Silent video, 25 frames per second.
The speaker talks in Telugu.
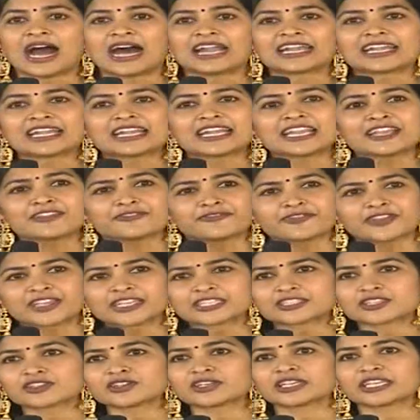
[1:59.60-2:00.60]
అన్ని
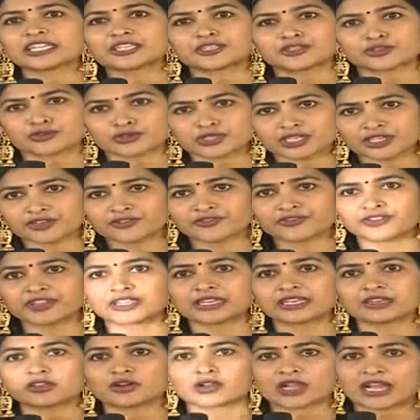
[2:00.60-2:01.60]
ఫీజుల్ని ట్యూషన్
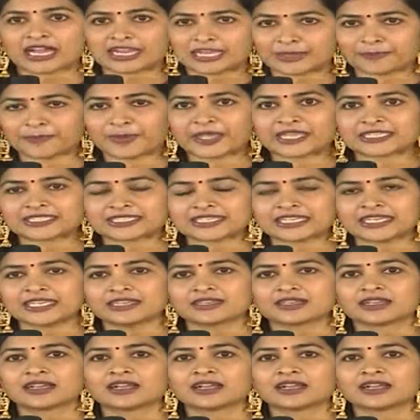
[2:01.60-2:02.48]
ఫీలో కలిపేసి